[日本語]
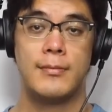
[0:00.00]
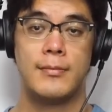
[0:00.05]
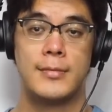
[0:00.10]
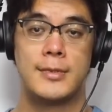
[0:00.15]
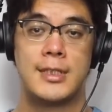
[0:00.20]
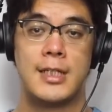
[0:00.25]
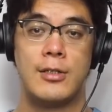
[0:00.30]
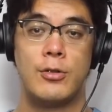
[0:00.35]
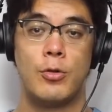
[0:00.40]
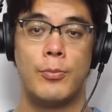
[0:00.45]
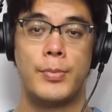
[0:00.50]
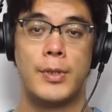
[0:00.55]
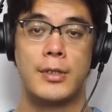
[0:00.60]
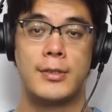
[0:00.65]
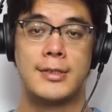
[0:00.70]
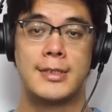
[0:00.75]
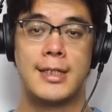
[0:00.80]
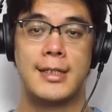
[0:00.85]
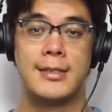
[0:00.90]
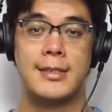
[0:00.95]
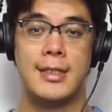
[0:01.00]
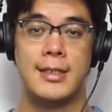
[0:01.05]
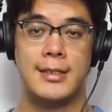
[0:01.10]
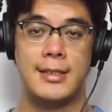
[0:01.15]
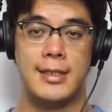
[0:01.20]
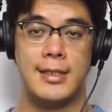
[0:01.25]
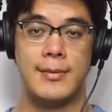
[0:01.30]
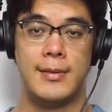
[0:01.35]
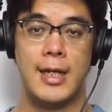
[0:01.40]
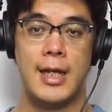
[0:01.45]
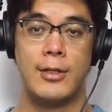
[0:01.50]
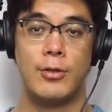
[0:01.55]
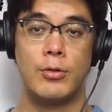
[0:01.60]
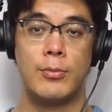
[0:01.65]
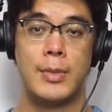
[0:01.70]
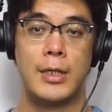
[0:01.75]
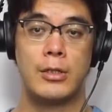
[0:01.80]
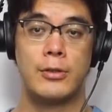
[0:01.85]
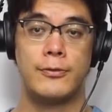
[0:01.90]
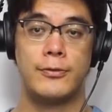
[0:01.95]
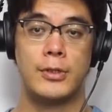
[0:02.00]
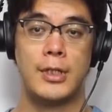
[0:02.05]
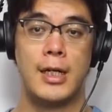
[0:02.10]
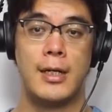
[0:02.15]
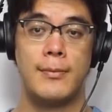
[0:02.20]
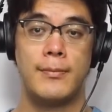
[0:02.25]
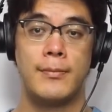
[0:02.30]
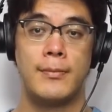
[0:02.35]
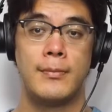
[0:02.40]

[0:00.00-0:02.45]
1603年に江戸幕府が